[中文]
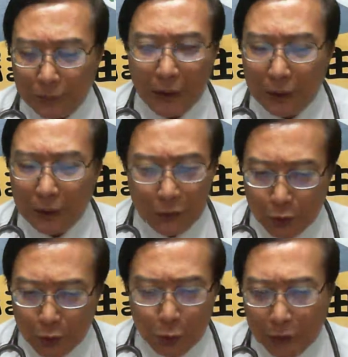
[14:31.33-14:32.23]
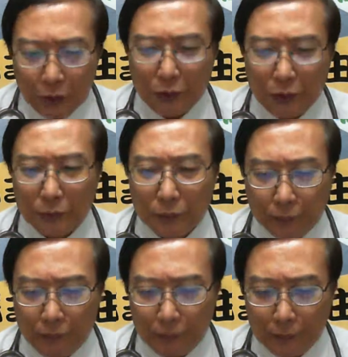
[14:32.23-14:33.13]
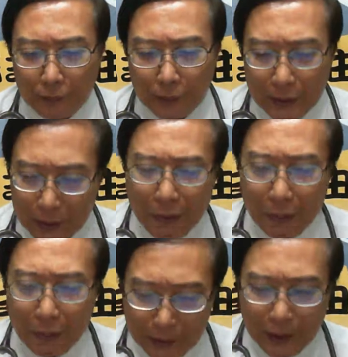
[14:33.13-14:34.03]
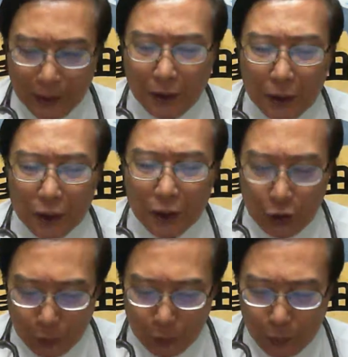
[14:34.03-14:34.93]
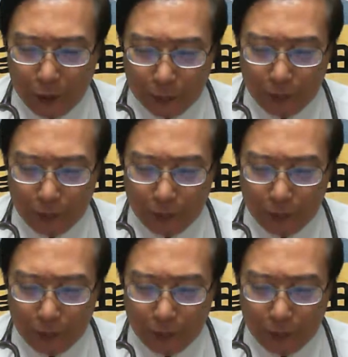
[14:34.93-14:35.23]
大概都咧算得着。但是咱嘛袂使伤过